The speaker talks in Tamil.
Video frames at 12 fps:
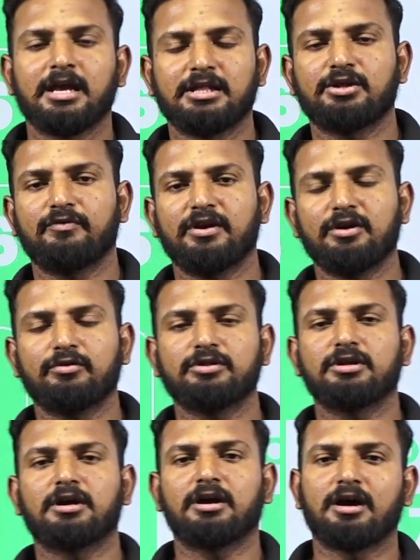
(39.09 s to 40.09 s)
இந்த வீடியோ
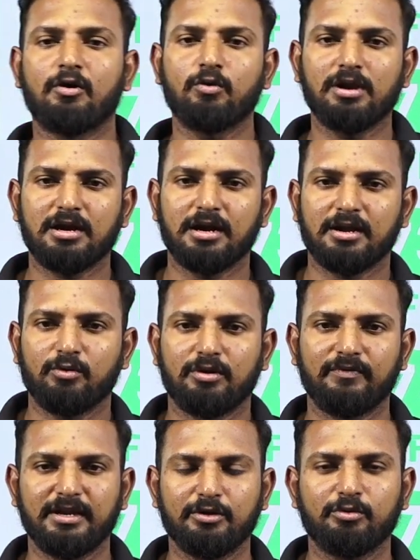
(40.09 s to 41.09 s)
வந்து அவங்களுக்கான
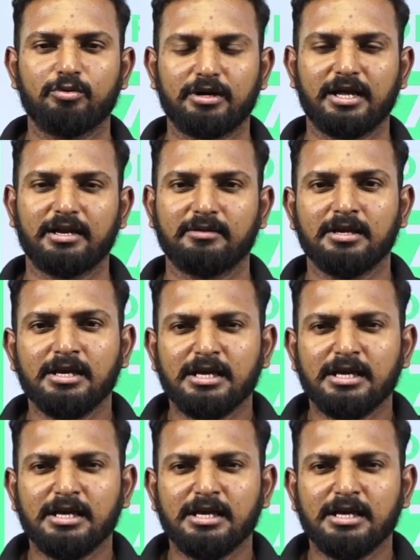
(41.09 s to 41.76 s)
ஒரு வீடியோ டன்